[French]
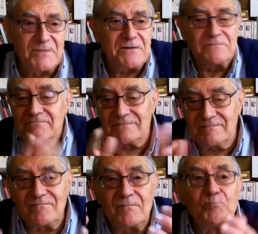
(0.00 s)
Mais
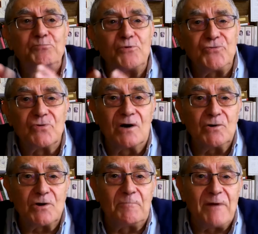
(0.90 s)
peut-on
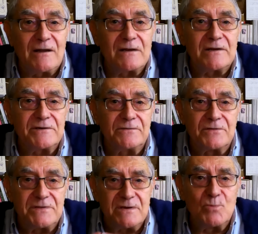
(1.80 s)
encore parler
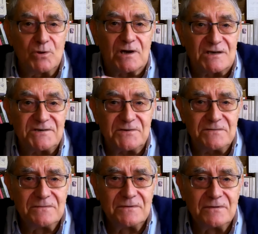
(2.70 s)
de
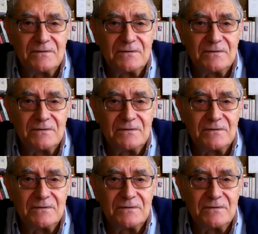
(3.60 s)
démocratie